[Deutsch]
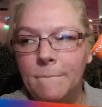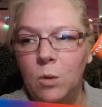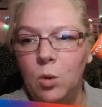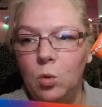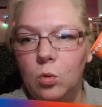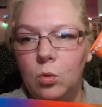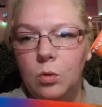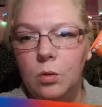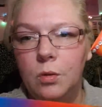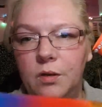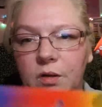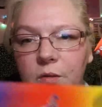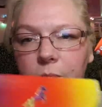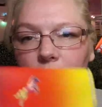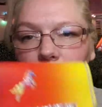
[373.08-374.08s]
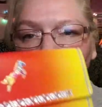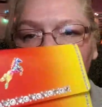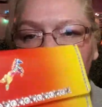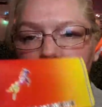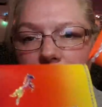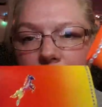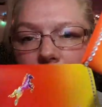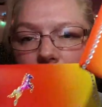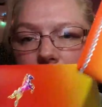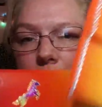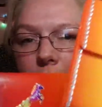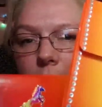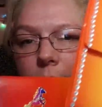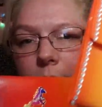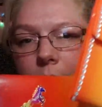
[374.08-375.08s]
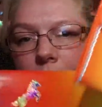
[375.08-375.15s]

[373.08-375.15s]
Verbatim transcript: und die bekommt dann den anderen.